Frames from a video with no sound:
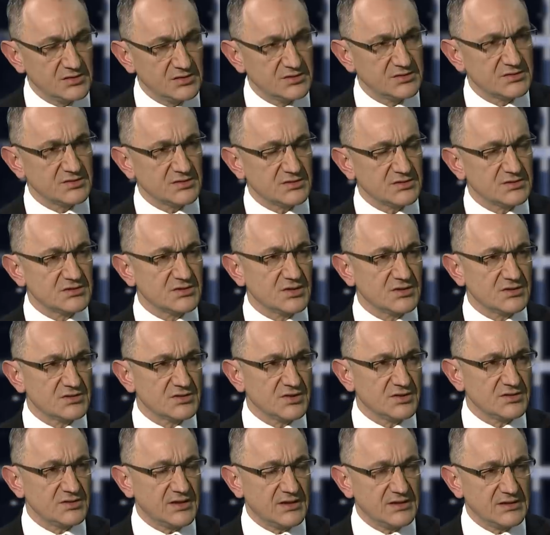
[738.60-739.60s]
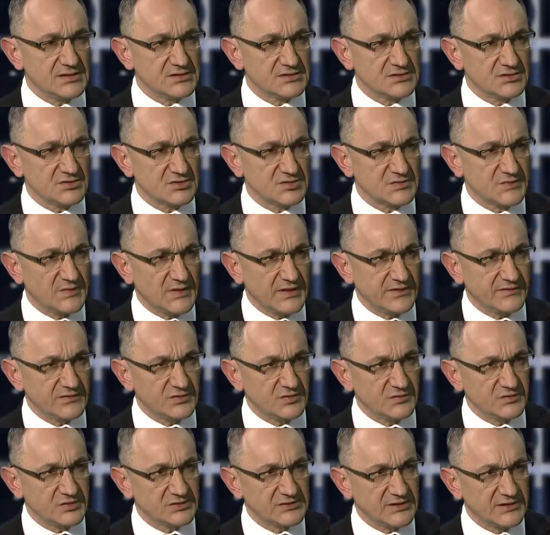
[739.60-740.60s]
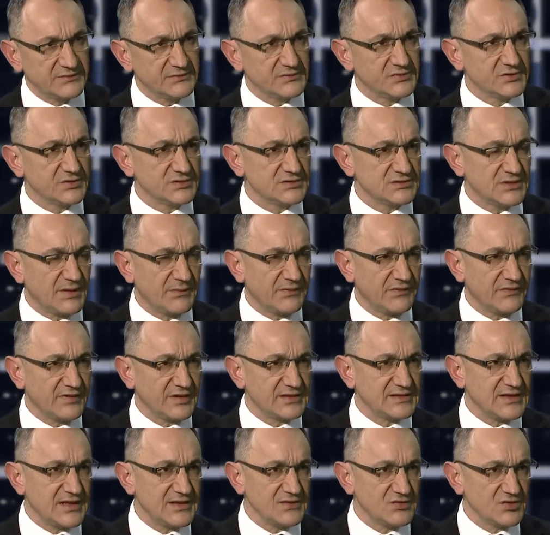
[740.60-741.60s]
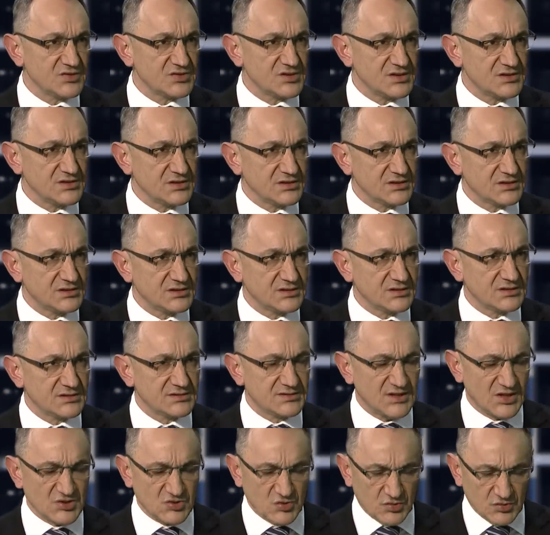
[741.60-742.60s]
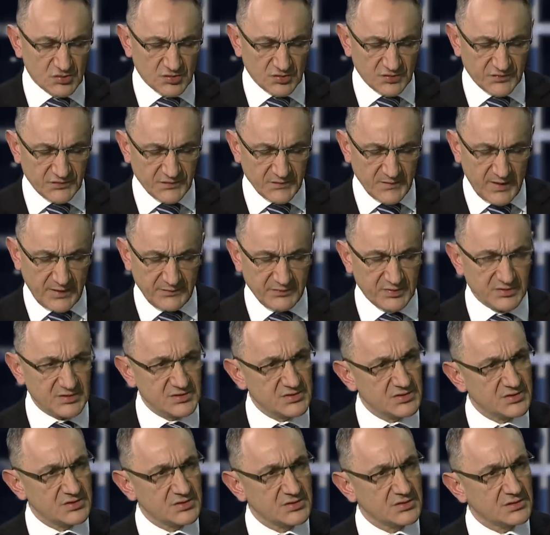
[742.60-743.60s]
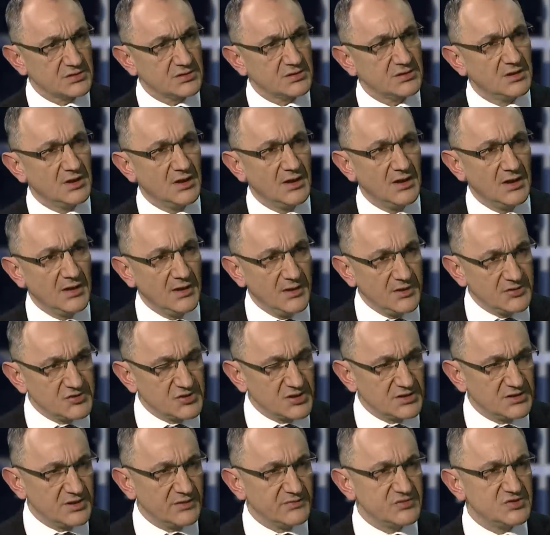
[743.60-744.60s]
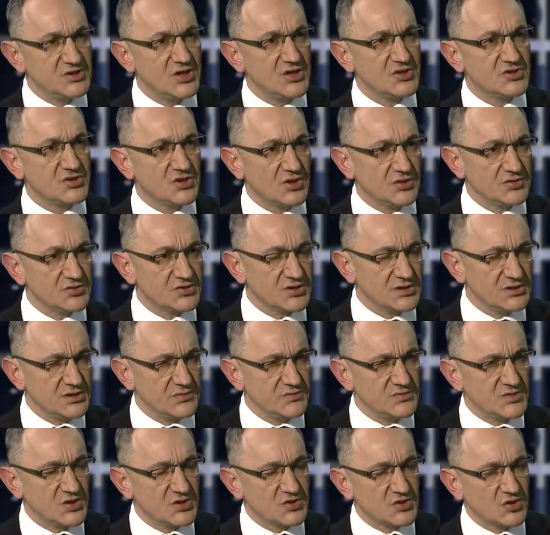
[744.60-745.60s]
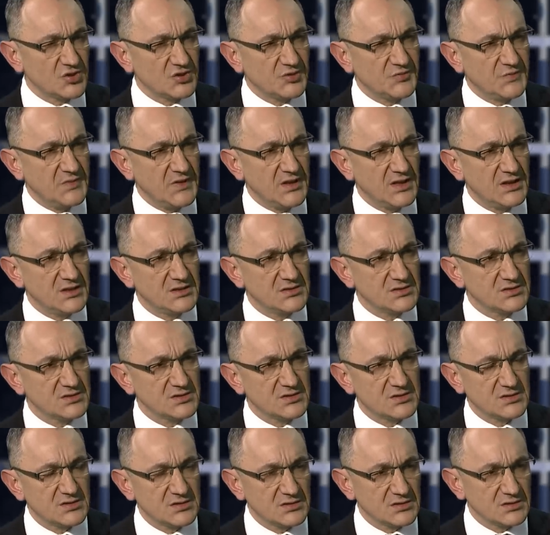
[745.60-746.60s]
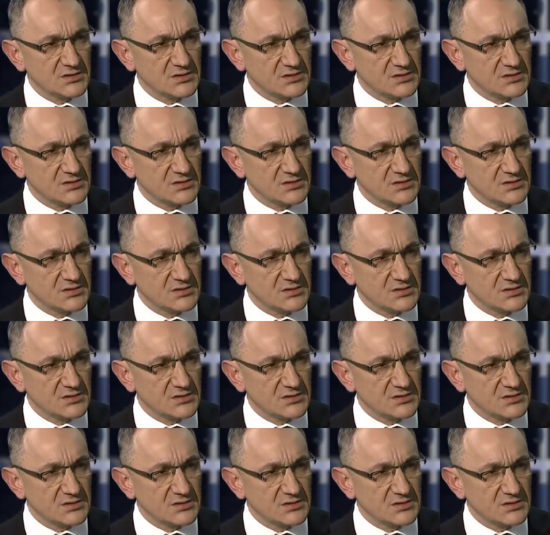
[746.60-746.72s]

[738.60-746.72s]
No i co, co, co dalej z tą sprawą? Bo tam zapowiadano, że tych zarzutów ma być 70, 75,